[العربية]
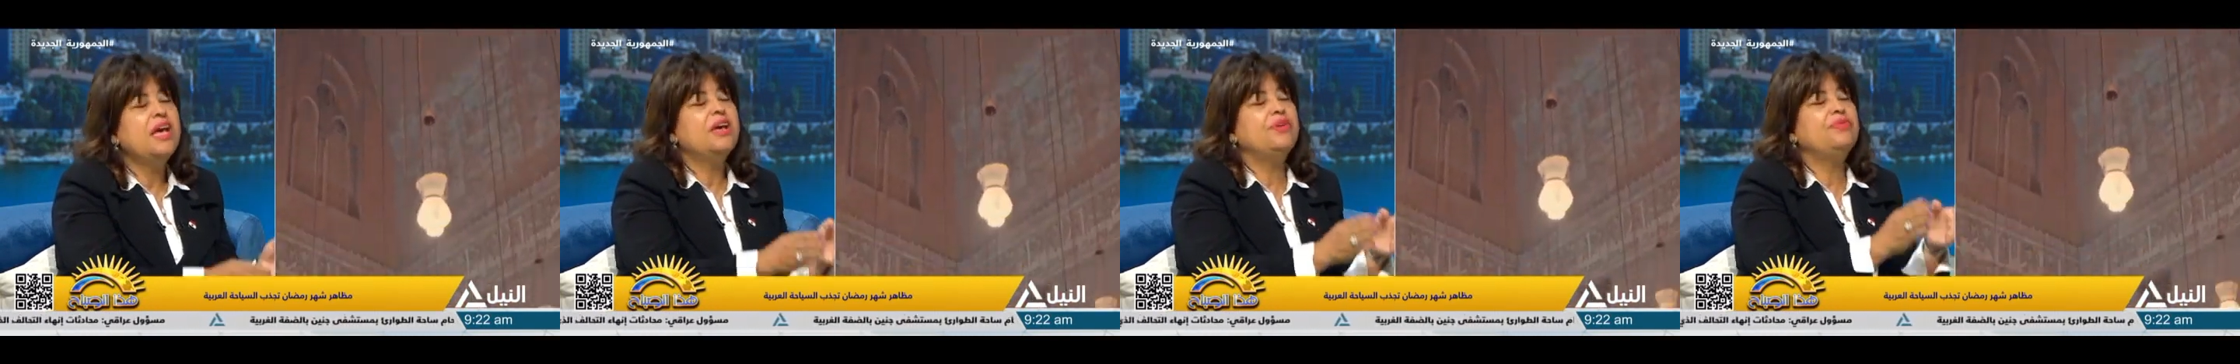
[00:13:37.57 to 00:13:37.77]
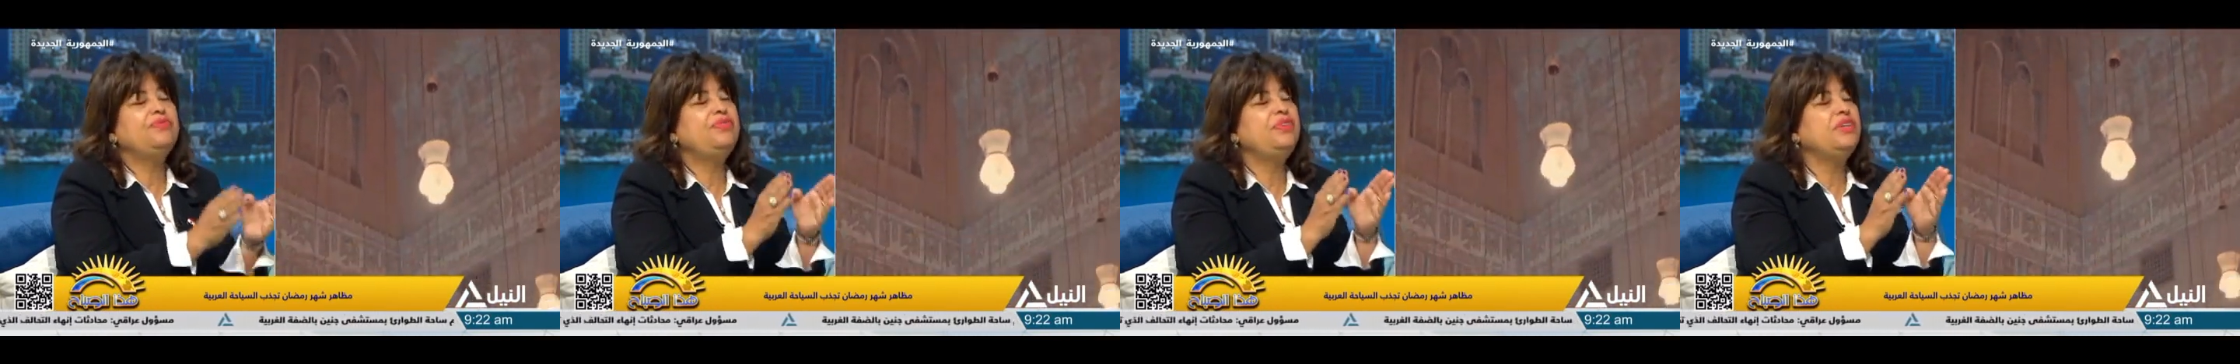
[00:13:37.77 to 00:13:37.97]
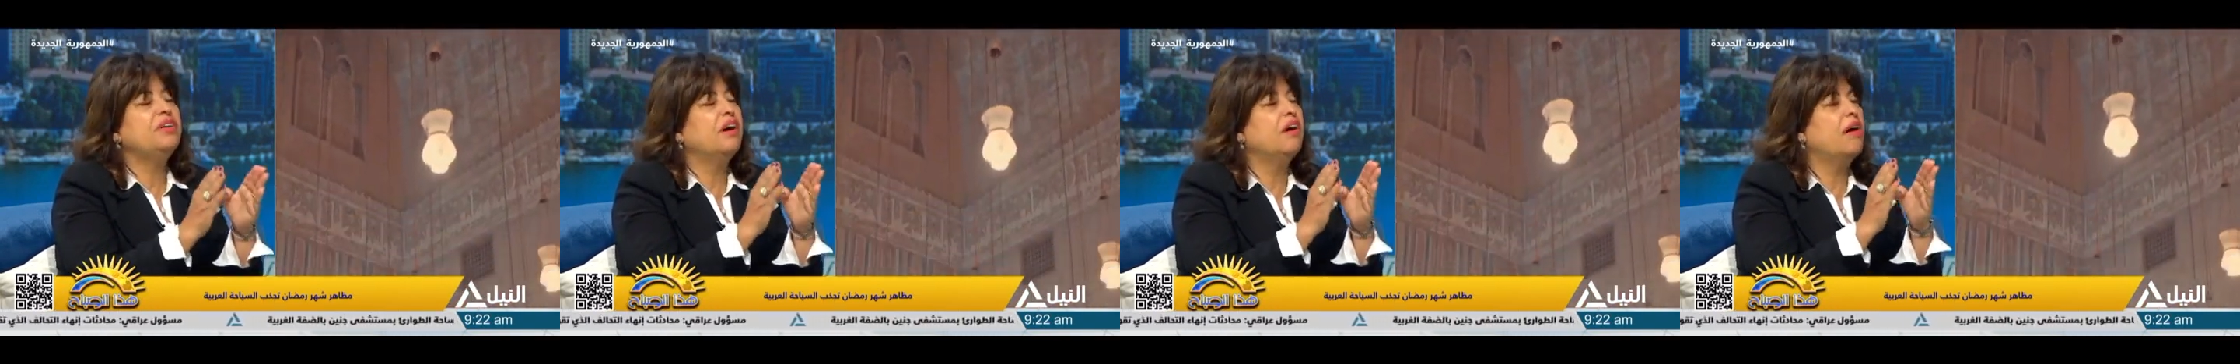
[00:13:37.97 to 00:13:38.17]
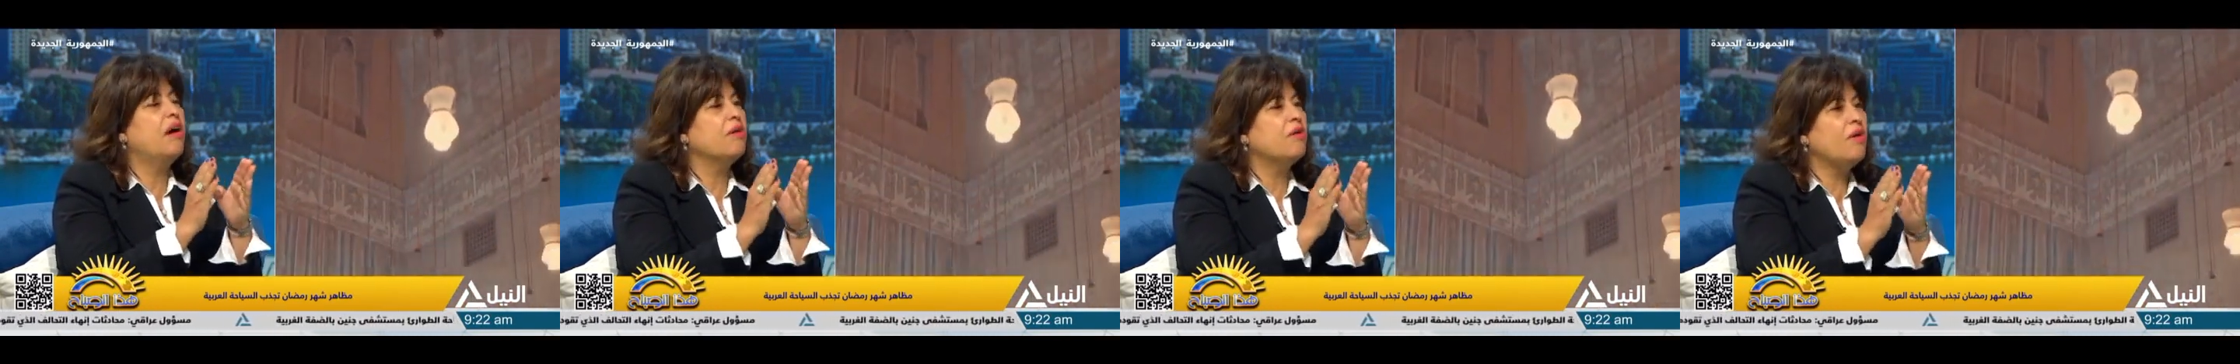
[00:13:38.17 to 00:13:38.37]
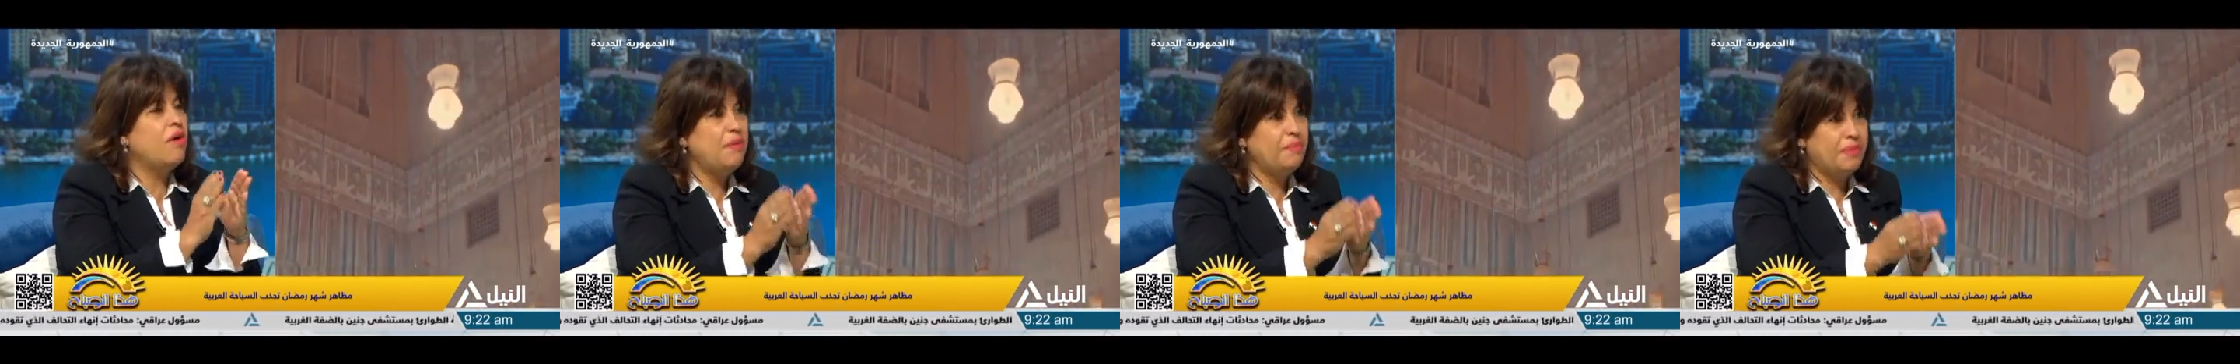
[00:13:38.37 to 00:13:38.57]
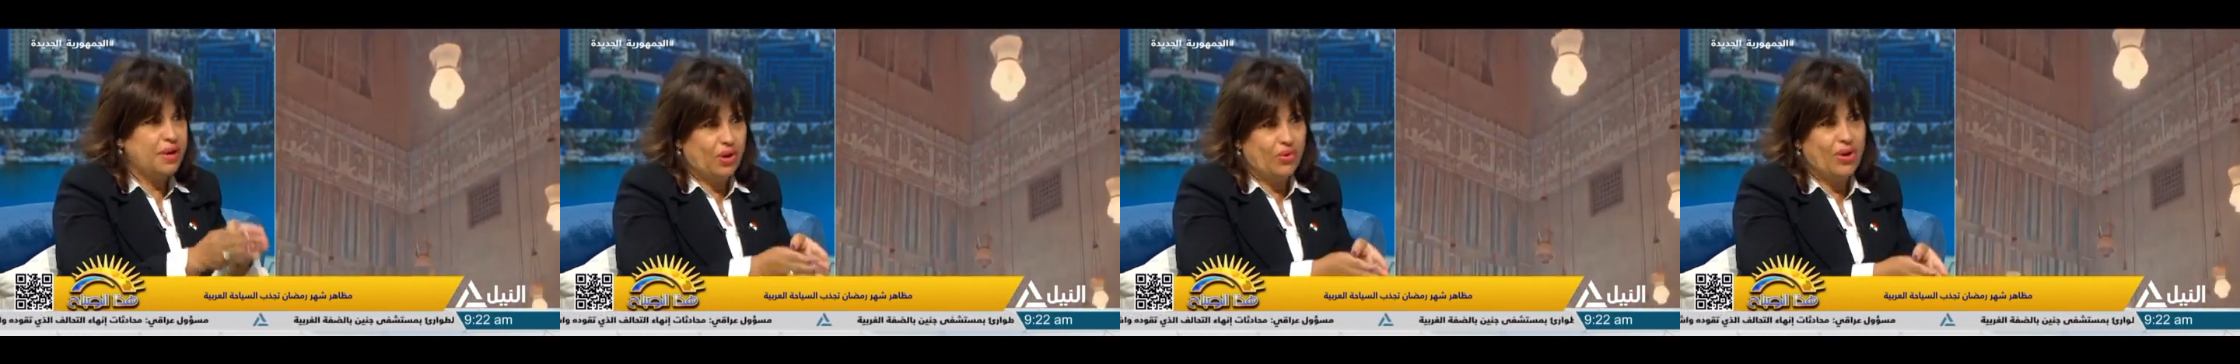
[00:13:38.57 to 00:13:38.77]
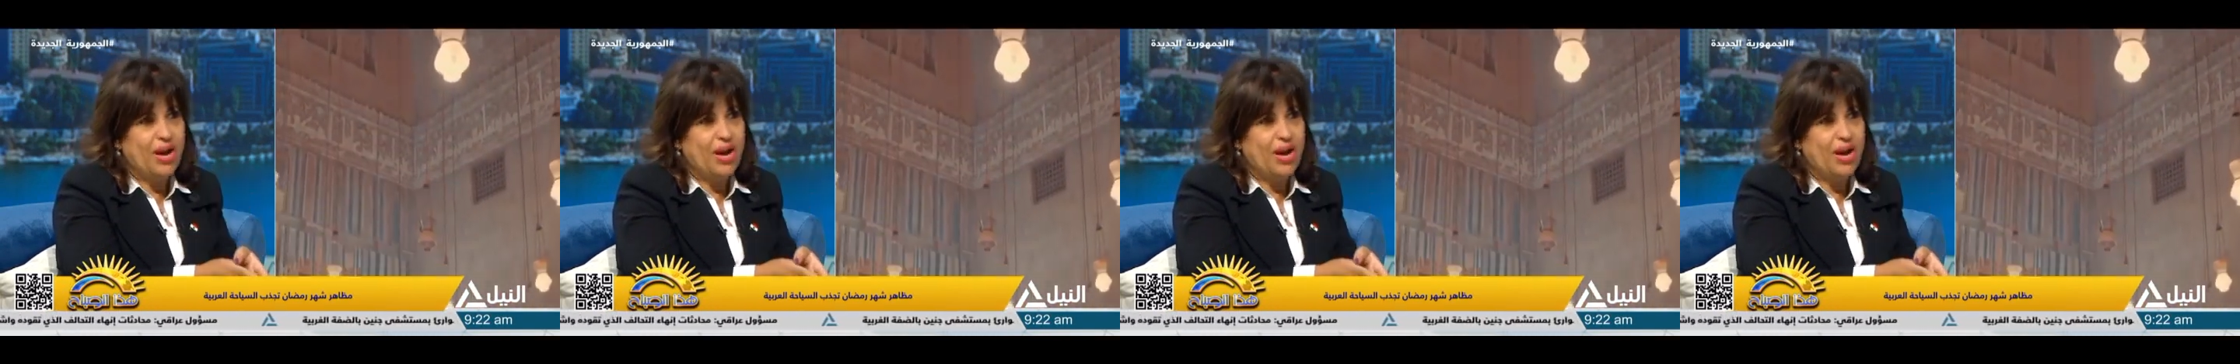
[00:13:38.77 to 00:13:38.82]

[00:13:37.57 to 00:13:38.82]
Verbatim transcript: في غرامه لو